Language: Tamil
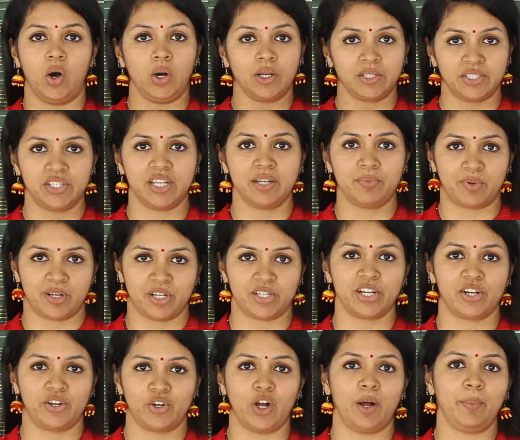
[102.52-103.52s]
ஆக்சிஜன்
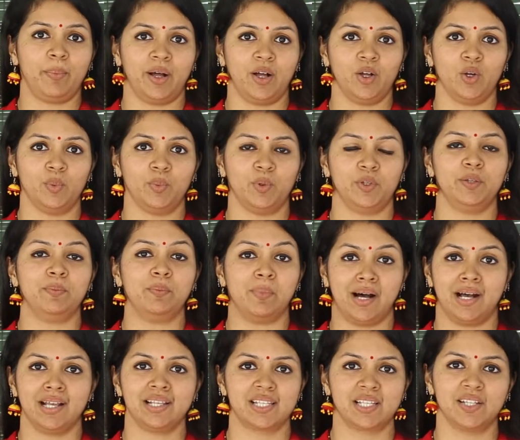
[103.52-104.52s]
ப்ரெஷர் ட்ராப் ஆகும்போது
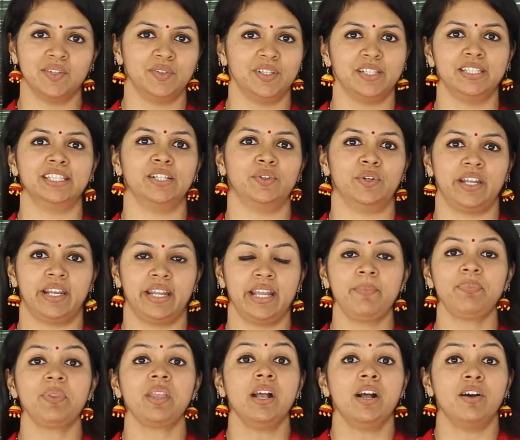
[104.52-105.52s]
மாஸ்க் விழுந்த
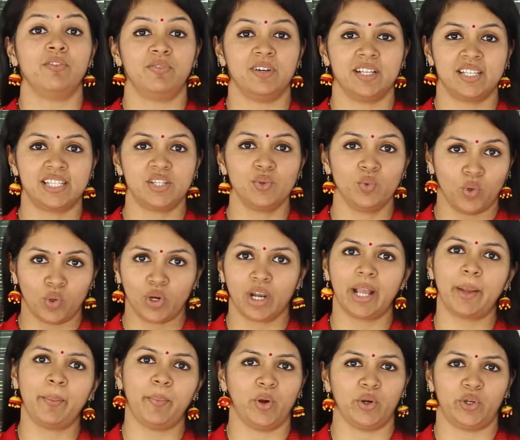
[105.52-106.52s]
உடனே ஃபஸ்ட்டு
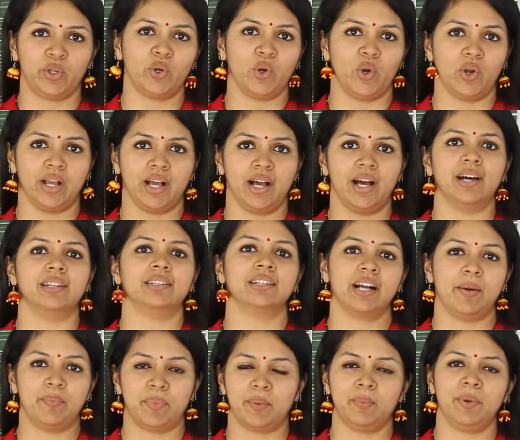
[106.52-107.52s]
உங்களுக்கு போட்டுக்கோங்க
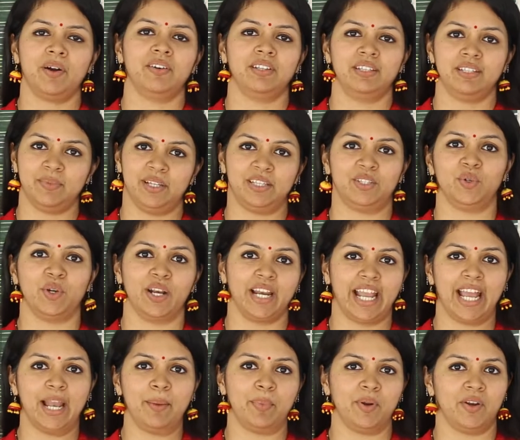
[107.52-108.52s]
அதுக்கப்புறமா வந்து
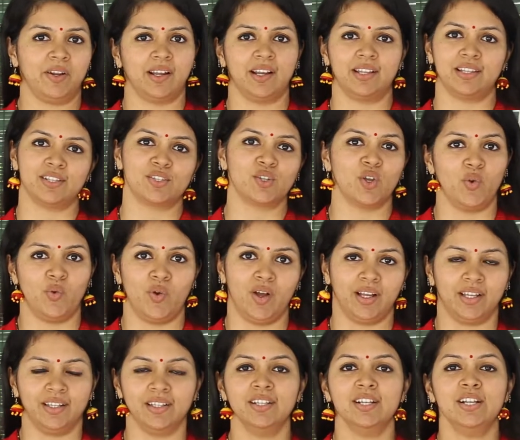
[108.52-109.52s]
மற்றவங்களுக்கு ஹெல்ப் பண்ணுங்கன்னு தான்
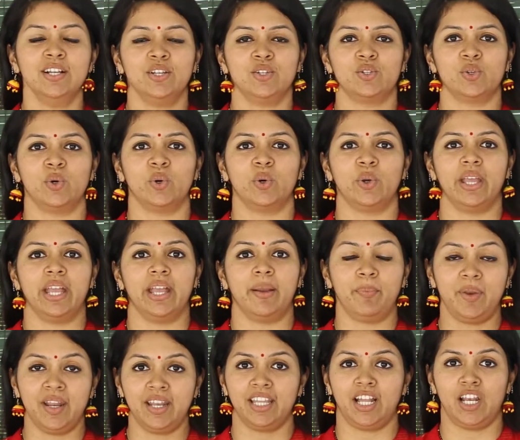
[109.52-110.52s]
சொல்லுவாங்க ஸோ
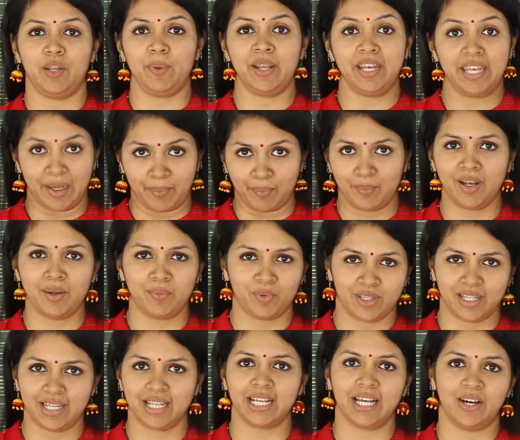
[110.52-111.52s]
எப்படி இருந்தாலுமே நம்மளை
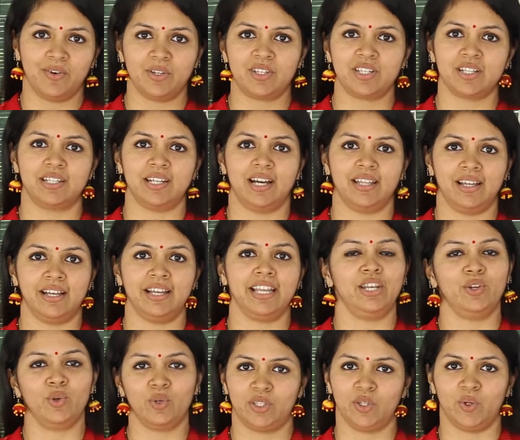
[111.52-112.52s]
முதல்ல கவனிச்சுக்கிட்டா தான்
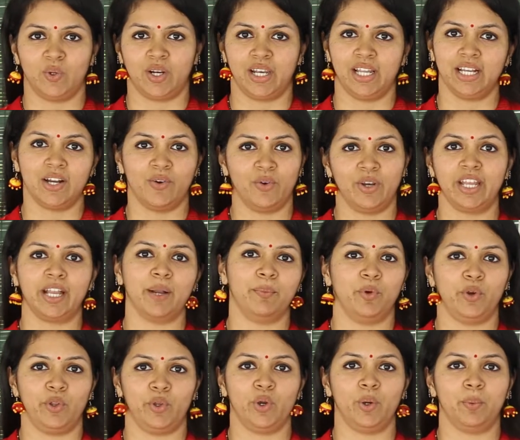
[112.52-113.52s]
இன்னொருத்தவங்கள கவனிக்க
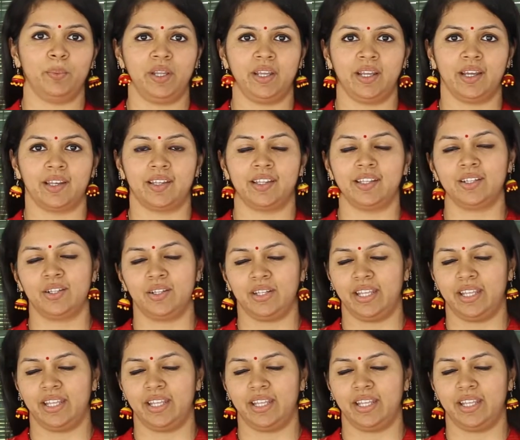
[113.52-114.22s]
முடியும் அப்படிங்கிறது